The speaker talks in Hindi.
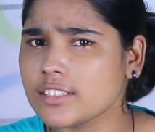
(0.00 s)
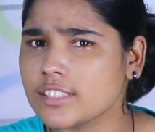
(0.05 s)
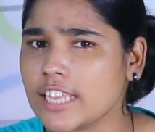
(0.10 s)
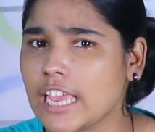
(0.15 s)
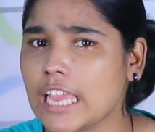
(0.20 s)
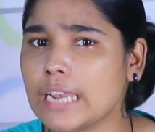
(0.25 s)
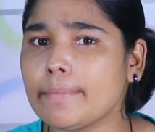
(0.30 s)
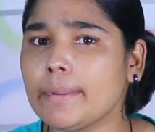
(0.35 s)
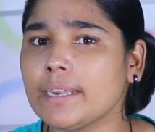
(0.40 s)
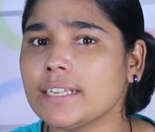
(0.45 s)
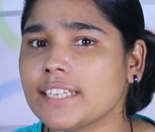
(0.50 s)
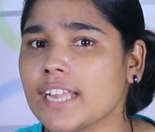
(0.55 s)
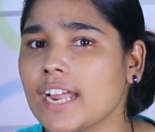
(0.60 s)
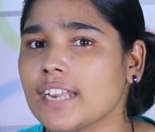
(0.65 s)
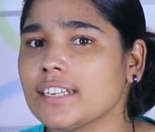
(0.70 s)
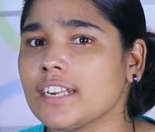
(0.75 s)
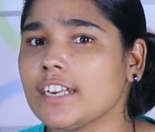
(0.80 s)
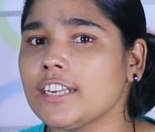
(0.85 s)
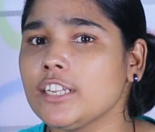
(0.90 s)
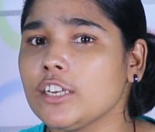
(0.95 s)
सेल में
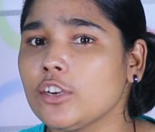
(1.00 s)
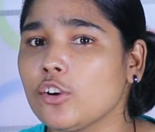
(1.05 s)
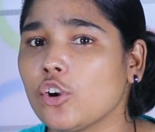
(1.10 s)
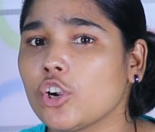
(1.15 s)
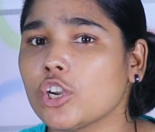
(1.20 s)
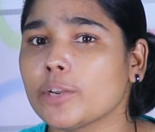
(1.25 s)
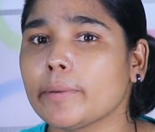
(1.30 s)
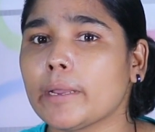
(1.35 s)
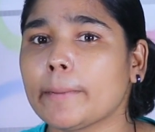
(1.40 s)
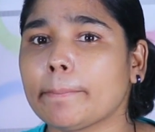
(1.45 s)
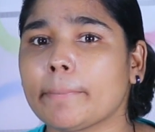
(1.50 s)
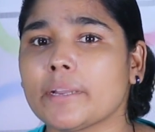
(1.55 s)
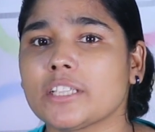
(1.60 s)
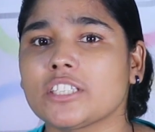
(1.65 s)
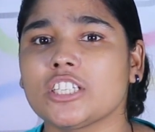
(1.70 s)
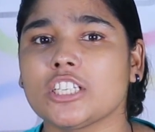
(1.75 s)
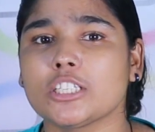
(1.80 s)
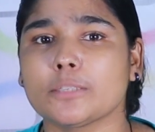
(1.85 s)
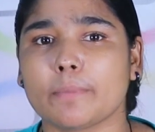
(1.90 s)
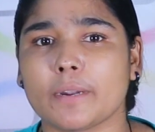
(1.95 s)
टाटा डी गोल्ड पर
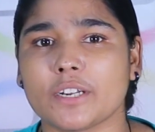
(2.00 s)
25